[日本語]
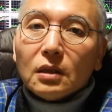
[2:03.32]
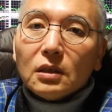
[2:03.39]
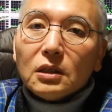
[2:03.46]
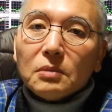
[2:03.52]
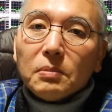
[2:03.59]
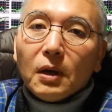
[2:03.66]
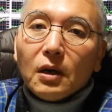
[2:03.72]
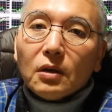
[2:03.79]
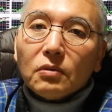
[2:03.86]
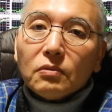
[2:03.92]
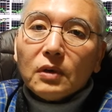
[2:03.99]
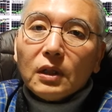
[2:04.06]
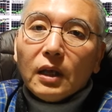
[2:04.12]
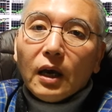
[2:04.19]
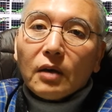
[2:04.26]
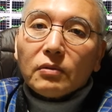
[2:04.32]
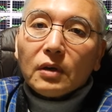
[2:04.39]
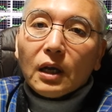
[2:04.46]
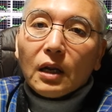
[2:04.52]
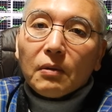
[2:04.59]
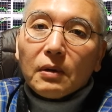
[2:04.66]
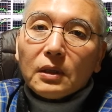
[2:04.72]
一番上であ
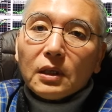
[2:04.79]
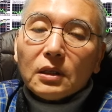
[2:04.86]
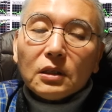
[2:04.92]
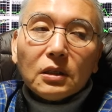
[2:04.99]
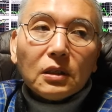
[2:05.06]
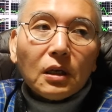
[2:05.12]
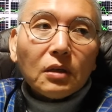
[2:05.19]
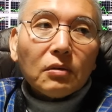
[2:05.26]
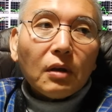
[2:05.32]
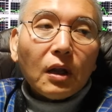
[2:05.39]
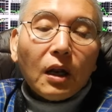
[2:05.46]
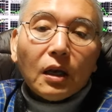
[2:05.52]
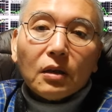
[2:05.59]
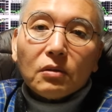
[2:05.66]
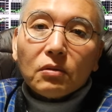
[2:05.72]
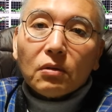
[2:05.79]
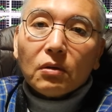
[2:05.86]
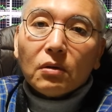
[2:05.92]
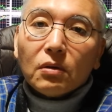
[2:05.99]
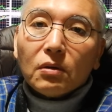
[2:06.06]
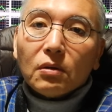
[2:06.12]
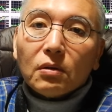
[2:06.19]
るから私しか言えないと
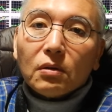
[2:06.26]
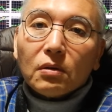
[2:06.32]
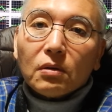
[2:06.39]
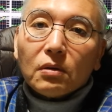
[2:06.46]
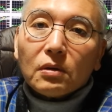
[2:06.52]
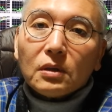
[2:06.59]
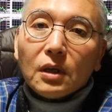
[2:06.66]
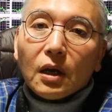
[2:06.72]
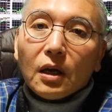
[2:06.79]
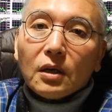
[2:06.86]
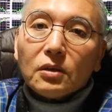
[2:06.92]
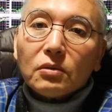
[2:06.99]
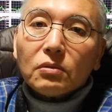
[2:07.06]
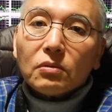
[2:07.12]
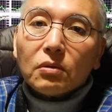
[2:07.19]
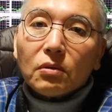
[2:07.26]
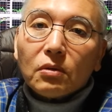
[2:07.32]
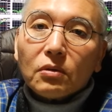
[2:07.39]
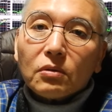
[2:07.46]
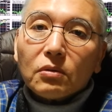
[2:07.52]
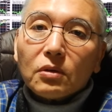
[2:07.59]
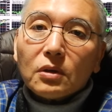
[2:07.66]
世界中の
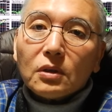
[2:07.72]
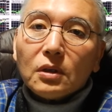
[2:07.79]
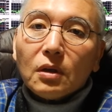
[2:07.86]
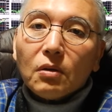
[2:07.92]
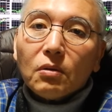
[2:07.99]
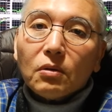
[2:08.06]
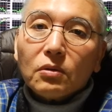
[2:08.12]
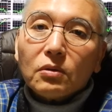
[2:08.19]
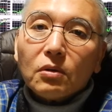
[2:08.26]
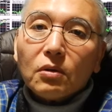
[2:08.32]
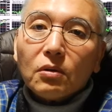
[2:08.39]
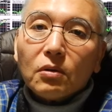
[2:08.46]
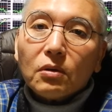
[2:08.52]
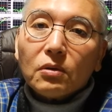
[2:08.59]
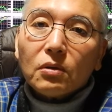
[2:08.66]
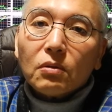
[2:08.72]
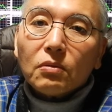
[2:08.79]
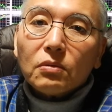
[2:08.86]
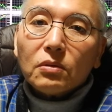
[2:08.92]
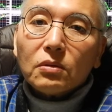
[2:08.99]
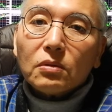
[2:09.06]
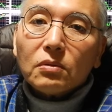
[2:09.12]
ことですね本当のこと
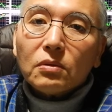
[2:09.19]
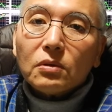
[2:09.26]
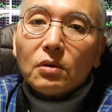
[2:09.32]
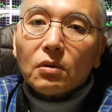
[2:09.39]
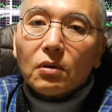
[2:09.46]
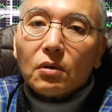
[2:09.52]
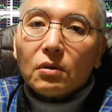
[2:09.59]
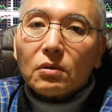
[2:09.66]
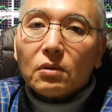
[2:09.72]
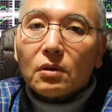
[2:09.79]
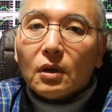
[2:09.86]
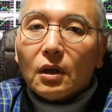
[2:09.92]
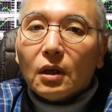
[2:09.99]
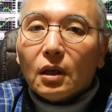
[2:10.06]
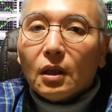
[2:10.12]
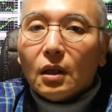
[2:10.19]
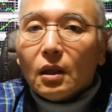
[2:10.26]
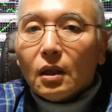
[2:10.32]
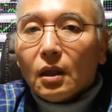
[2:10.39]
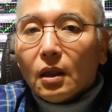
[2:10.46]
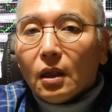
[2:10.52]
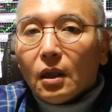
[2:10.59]
嘘のことね
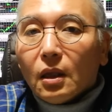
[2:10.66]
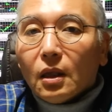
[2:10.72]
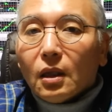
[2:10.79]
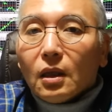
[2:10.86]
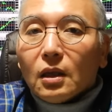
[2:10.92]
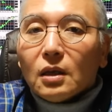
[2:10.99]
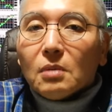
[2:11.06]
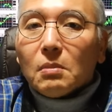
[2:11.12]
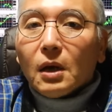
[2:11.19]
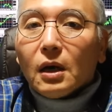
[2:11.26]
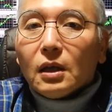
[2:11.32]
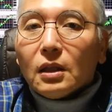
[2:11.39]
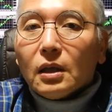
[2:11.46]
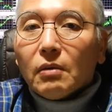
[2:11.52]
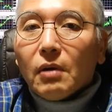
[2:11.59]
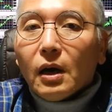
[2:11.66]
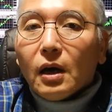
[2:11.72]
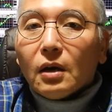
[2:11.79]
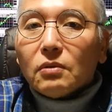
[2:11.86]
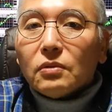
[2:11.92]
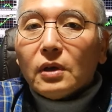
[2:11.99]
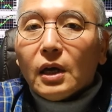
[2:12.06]
今で
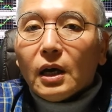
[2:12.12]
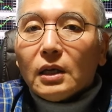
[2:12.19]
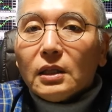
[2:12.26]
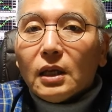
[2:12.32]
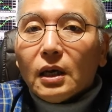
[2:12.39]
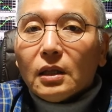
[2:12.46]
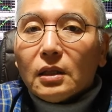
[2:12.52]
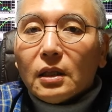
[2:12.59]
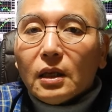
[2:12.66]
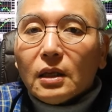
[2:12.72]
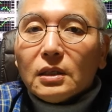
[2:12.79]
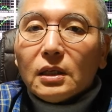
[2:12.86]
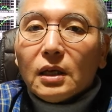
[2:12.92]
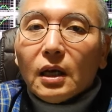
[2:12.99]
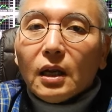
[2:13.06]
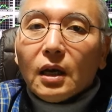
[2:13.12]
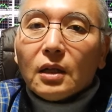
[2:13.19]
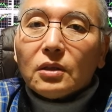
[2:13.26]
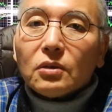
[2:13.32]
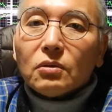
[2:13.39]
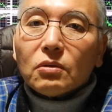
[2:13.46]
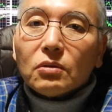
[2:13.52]
は上がいたんで力
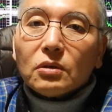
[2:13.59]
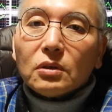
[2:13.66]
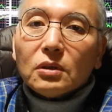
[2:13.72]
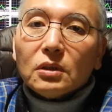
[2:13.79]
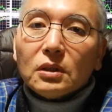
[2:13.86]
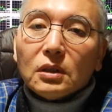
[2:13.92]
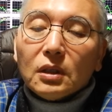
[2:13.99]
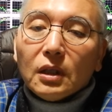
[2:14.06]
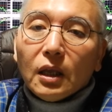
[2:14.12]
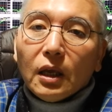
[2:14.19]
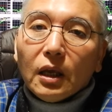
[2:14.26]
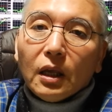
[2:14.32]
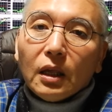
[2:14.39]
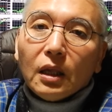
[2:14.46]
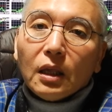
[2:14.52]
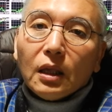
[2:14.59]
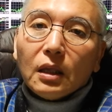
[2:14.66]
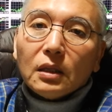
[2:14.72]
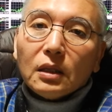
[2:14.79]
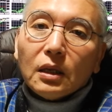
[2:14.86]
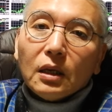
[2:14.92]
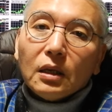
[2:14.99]
が強すぎて
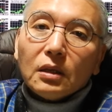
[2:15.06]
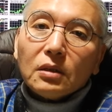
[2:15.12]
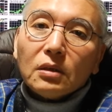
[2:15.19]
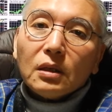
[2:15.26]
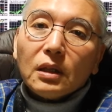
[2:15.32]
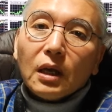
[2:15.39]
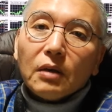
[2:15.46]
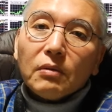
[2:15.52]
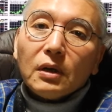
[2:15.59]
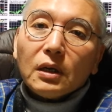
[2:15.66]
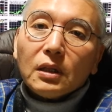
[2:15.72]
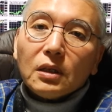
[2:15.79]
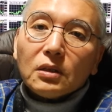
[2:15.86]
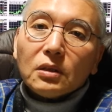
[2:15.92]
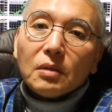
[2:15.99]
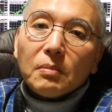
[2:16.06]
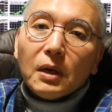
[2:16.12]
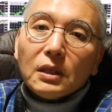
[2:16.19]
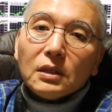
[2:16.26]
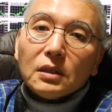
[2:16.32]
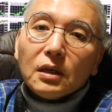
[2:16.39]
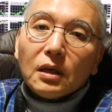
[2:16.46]
ね言えないわけですね
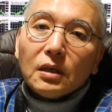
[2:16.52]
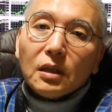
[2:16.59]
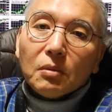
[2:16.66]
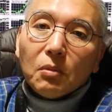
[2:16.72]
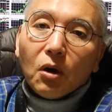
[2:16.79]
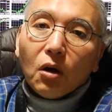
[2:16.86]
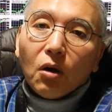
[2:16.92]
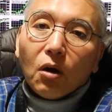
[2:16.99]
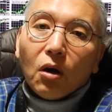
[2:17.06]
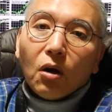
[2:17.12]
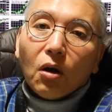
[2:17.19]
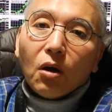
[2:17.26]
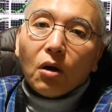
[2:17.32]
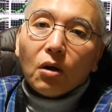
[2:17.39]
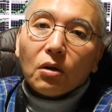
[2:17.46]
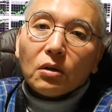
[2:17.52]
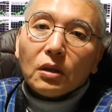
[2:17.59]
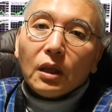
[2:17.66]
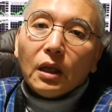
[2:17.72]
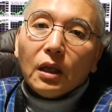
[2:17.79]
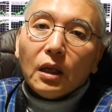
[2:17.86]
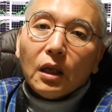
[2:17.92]
間違いでも
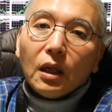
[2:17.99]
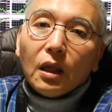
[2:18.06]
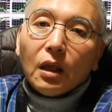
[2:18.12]
ね